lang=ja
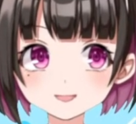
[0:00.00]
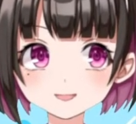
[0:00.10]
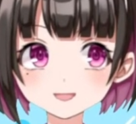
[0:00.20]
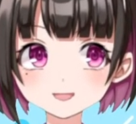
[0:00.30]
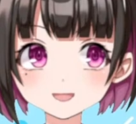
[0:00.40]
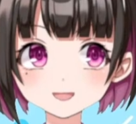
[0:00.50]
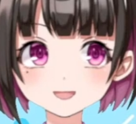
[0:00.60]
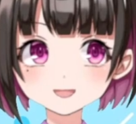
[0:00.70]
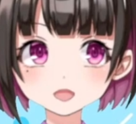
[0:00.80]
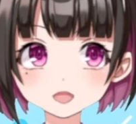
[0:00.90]
普通、
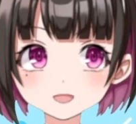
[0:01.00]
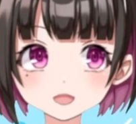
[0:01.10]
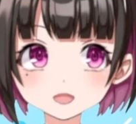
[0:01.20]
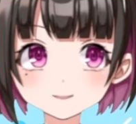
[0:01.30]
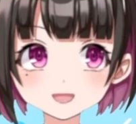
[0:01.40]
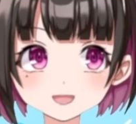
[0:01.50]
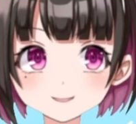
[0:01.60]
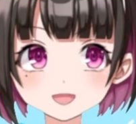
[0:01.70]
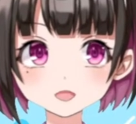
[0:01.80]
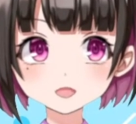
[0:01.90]
フリーだ。
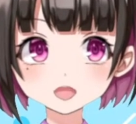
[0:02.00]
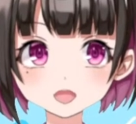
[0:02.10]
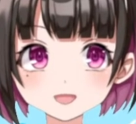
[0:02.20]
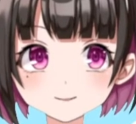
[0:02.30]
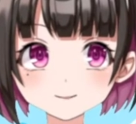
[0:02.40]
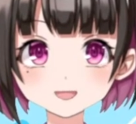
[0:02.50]
シュート、うわ、